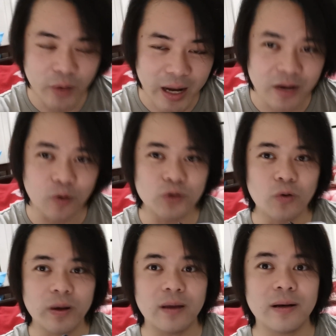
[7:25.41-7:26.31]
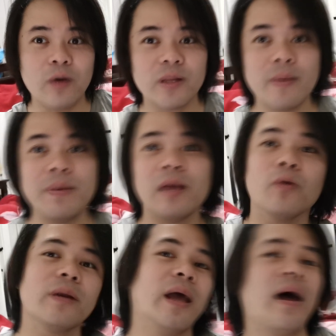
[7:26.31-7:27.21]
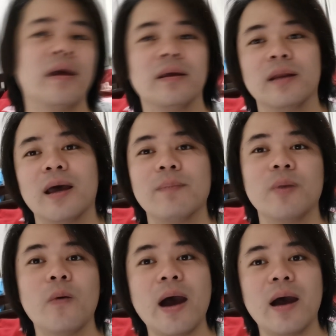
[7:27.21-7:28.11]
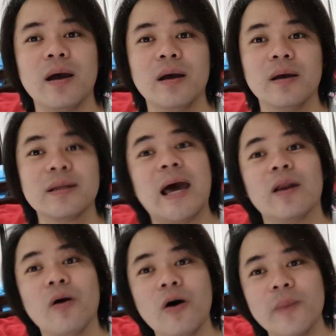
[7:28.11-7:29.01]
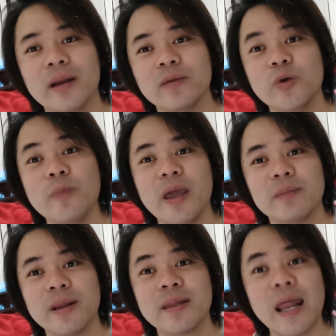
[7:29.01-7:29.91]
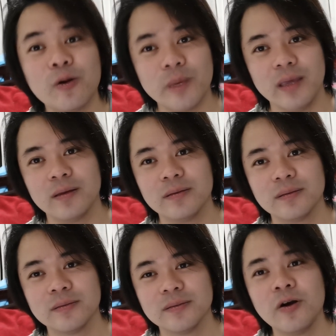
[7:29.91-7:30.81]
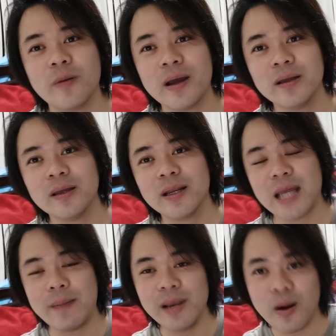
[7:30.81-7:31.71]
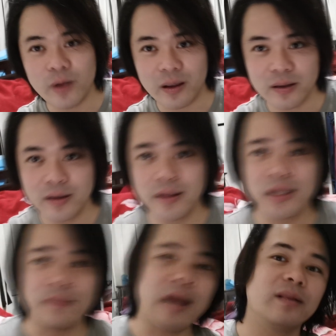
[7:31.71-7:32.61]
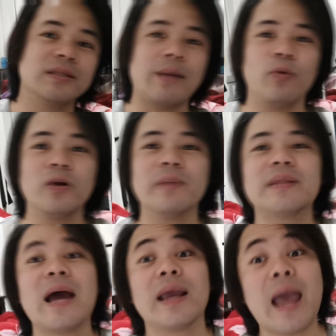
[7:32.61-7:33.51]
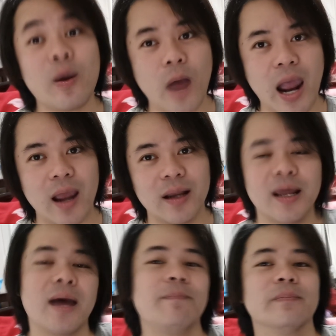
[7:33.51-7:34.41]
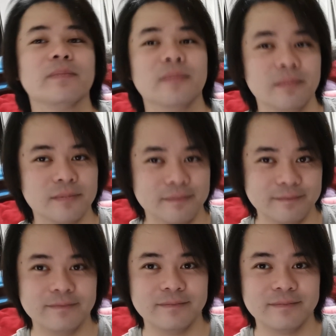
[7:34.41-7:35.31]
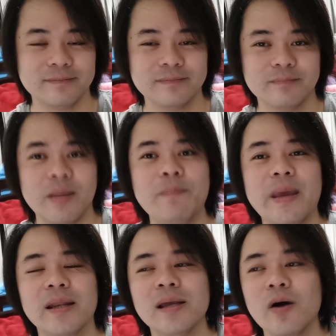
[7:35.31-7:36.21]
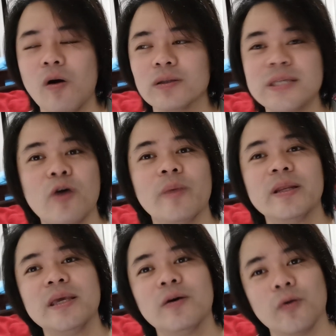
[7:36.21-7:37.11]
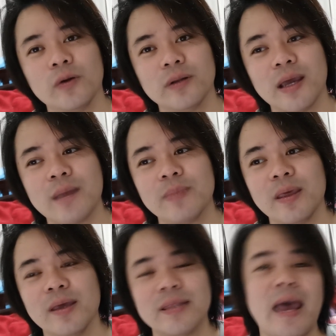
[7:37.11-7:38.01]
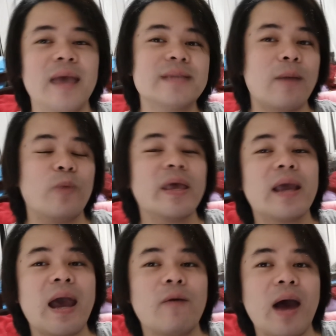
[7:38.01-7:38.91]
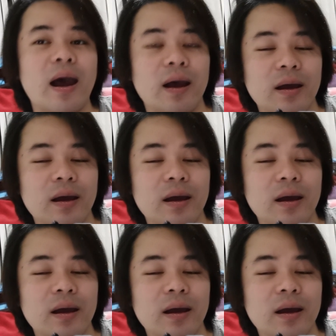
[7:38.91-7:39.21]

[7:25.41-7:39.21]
ด้วยการที่กดชกเนี่ยเราสามารถพลิกรถได้นะครับเพราะว่าฐานล้อมันวิวเบสมันสั้นลงมาอีกนึกออกปะทำให้เราเนี่ยสามารถจับรถขึ้นมาตั้งง่ายกว่านะครับ อืมมันเป็นเรื่องของ geometry ของรถนะครับแต่ให้จำไว้ง่าย ๆว่า